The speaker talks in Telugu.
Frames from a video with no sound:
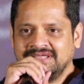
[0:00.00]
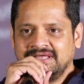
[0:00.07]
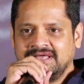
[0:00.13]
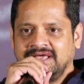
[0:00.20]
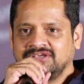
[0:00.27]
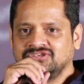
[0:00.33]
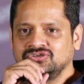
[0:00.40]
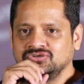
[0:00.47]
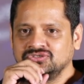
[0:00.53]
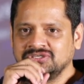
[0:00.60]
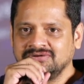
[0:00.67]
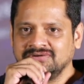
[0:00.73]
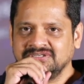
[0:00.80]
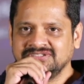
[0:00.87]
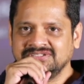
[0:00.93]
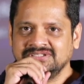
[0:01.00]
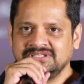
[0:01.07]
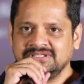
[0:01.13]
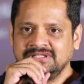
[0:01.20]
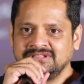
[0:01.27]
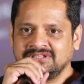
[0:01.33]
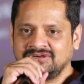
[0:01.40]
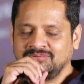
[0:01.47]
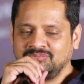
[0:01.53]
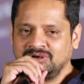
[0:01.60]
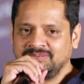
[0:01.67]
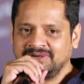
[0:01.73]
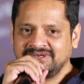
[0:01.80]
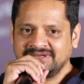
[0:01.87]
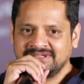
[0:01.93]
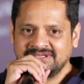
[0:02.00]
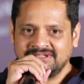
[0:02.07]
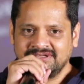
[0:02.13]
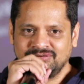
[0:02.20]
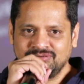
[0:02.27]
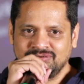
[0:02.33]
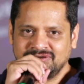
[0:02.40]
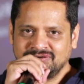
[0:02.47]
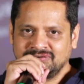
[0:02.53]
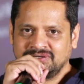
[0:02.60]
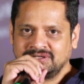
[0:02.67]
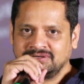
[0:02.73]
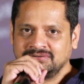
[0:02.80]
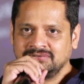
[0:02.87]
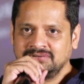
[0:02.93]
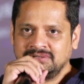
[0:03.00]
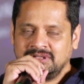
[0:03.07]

ఎక్స్క్యూజ్ చేయవలసింది ఇంత డబ్బులు పెట్టారు కదా అనుకుంటూ ఉంటాను